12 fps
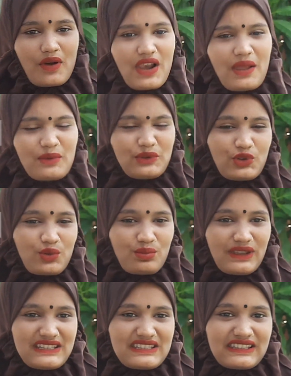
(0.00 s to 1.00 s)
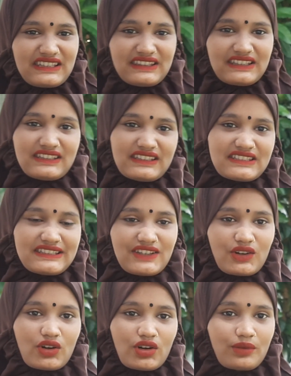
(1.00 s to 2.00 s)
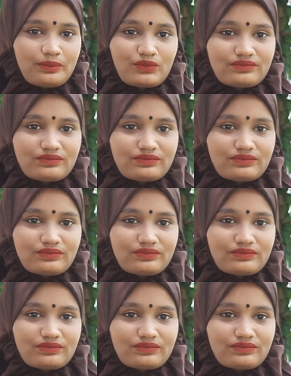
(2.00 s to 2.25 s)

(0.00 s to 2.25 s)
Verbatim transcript: বললামই তো বেশ কি তিরিশ এরকম